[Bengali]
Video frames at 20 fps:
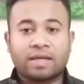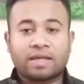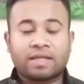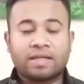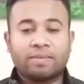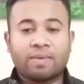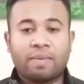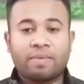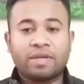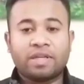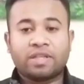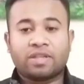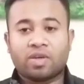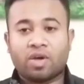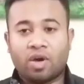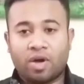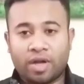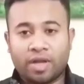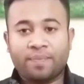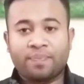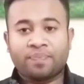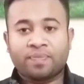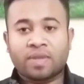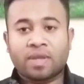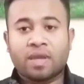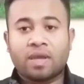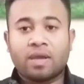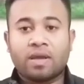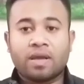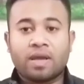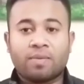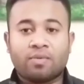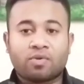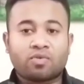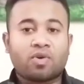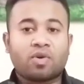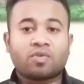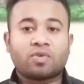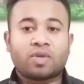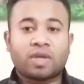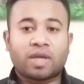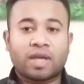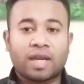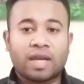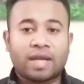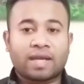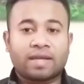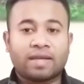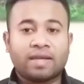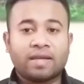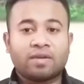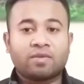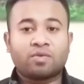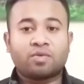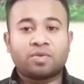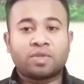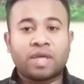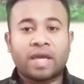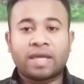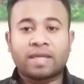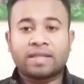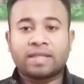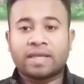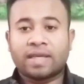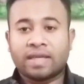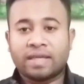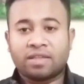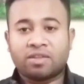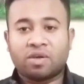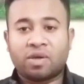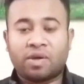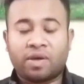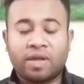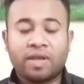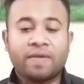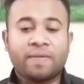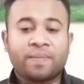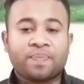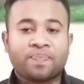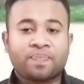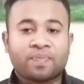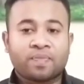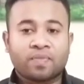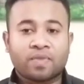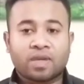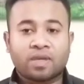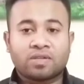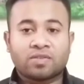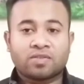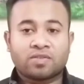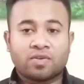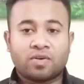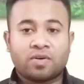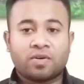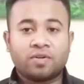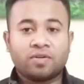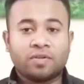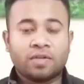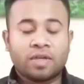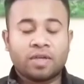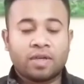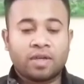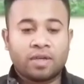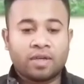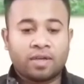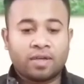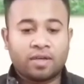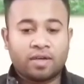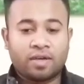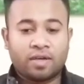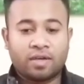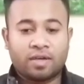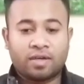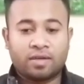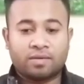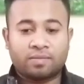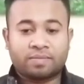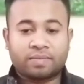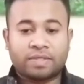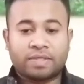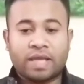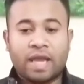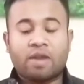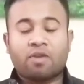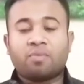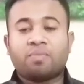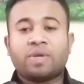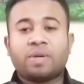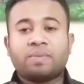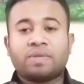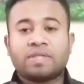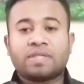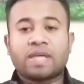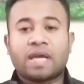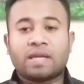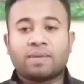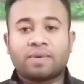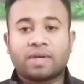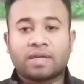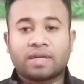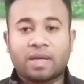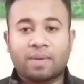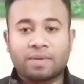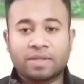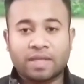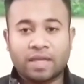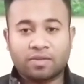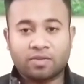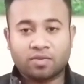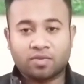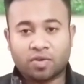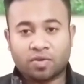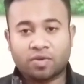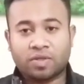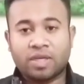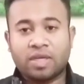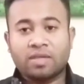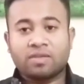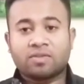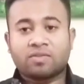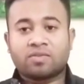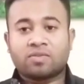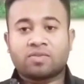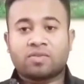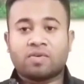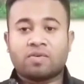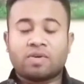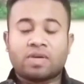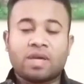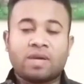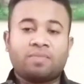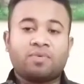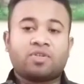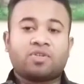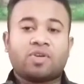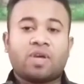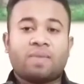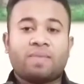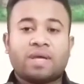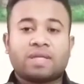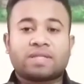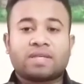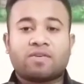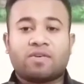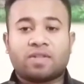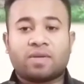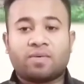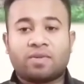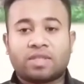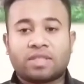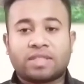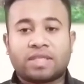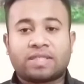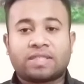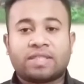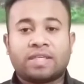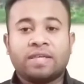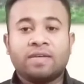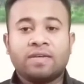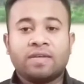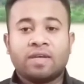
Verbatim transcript: কিভাবে নিতে হয় এবং কত টাকা লাগে কোথায় থেকে নিতে হয় সো কেন বিএমডিসি সার্টিফিকেটটা আমাদের এত জরুরি সো এই বিষয়ে আমি আজকে কথা বলতে চাচ্ছি